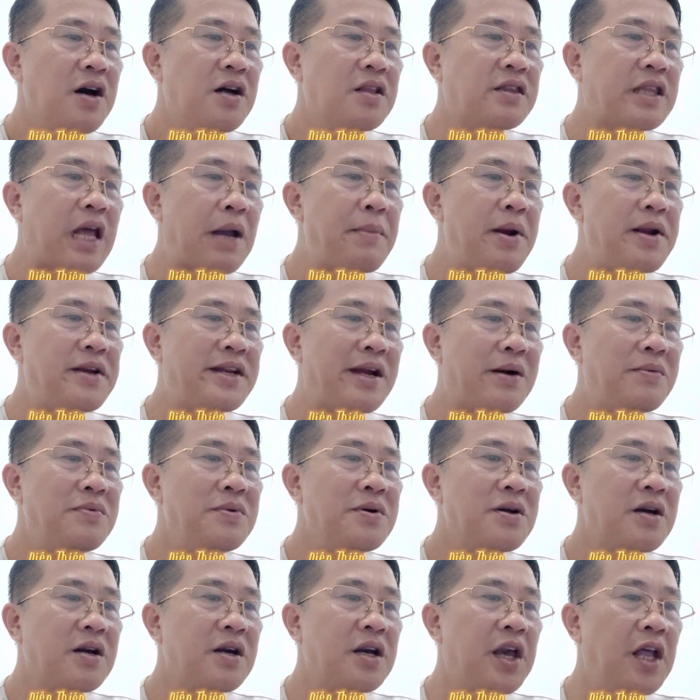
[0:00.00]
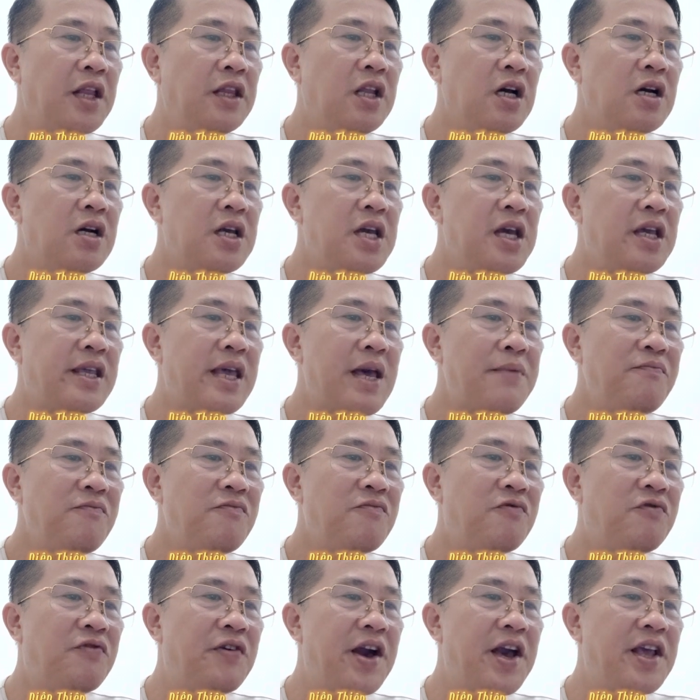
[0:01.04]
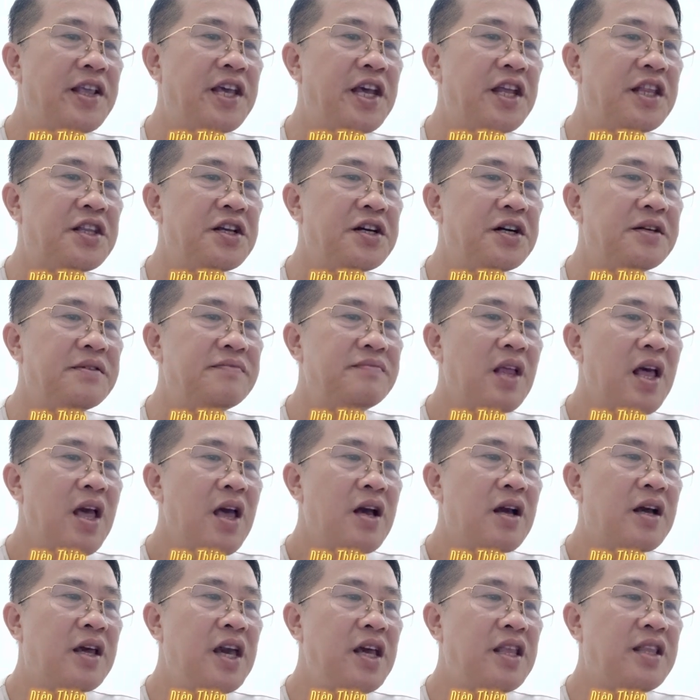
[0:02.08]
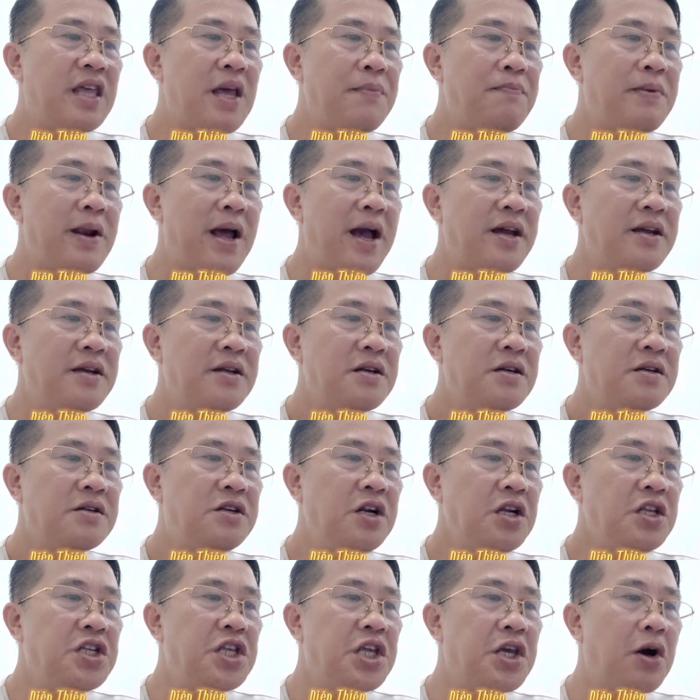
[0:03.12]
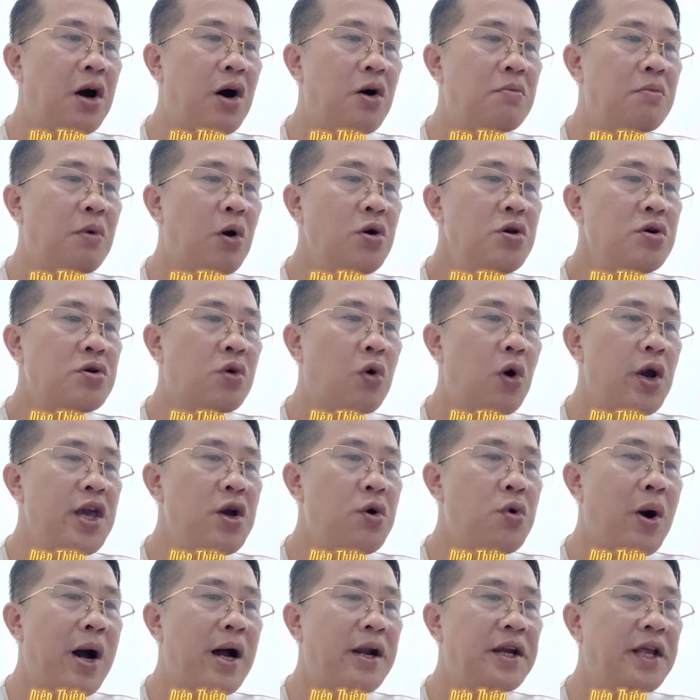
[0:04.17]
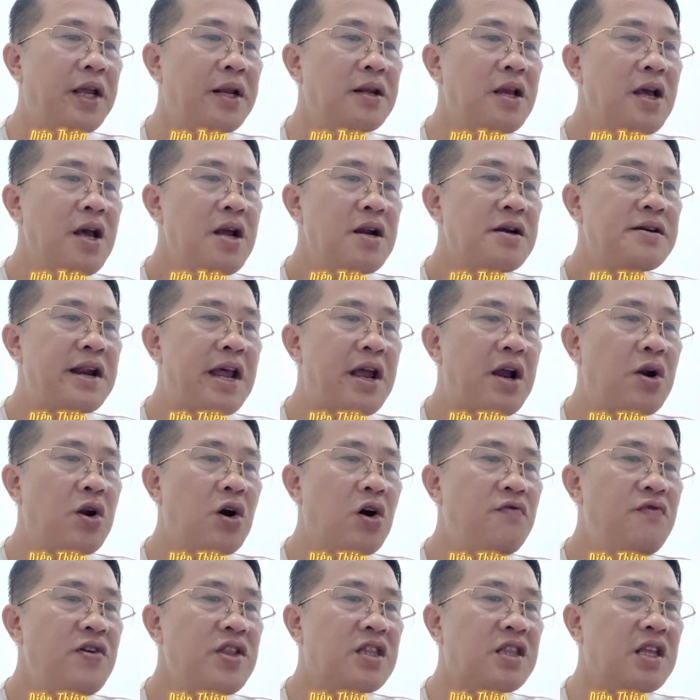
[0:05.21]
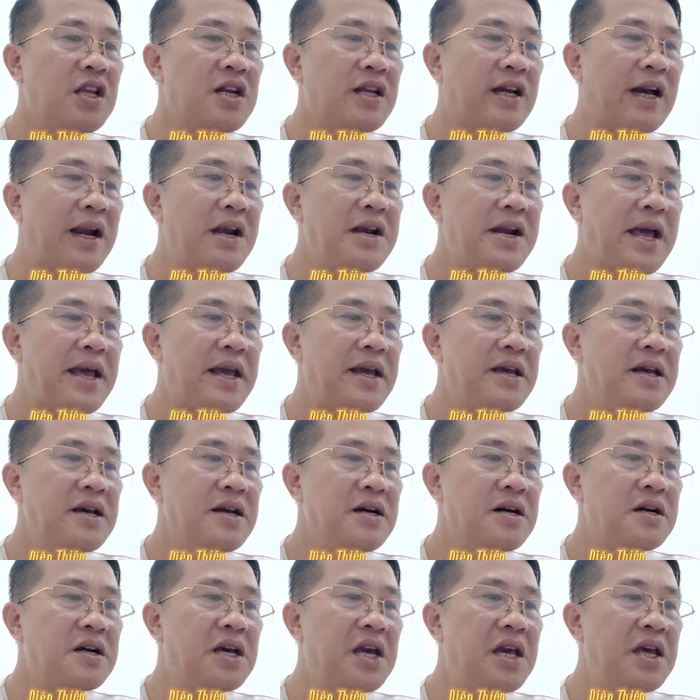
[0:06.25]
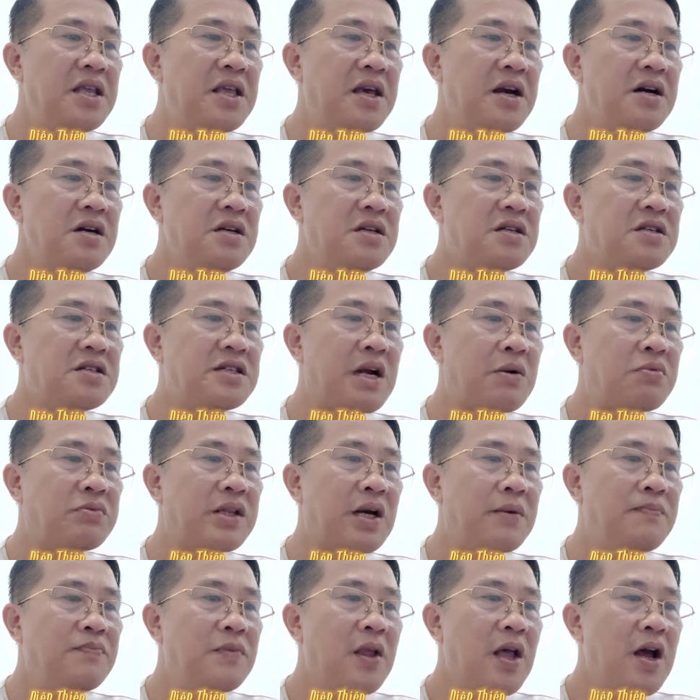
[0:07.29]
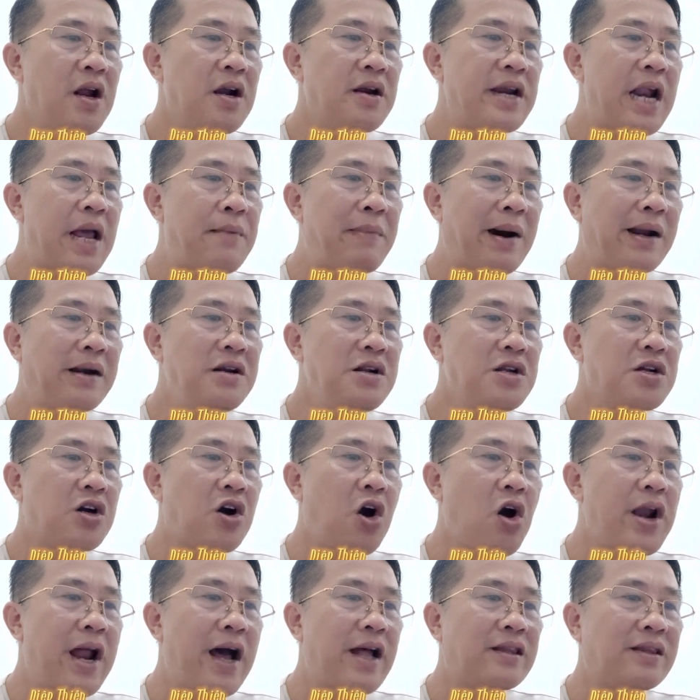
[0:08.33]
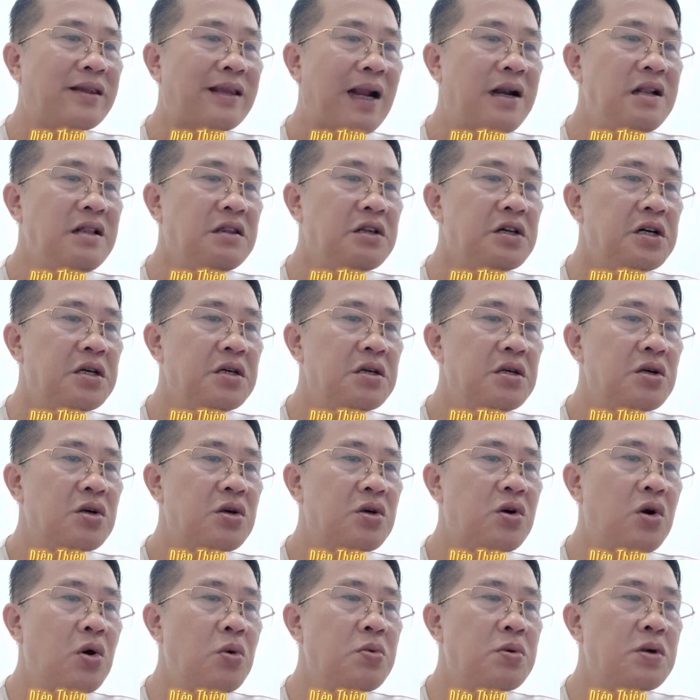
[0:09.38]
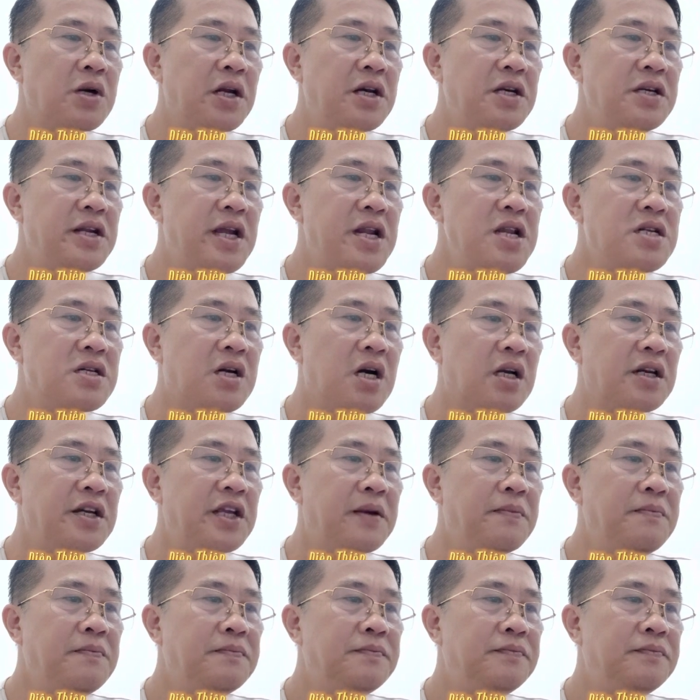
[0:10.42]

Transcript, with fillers: tại bên trong kiến thức ghi chép về dị tượng ghi chép lại rất nhiều hậu bối yêu hoàng điện đều đối với tình cảnh này ghi nhớ trong tâm đem hắn coi là thánh tượng cùng kính đến cực điểm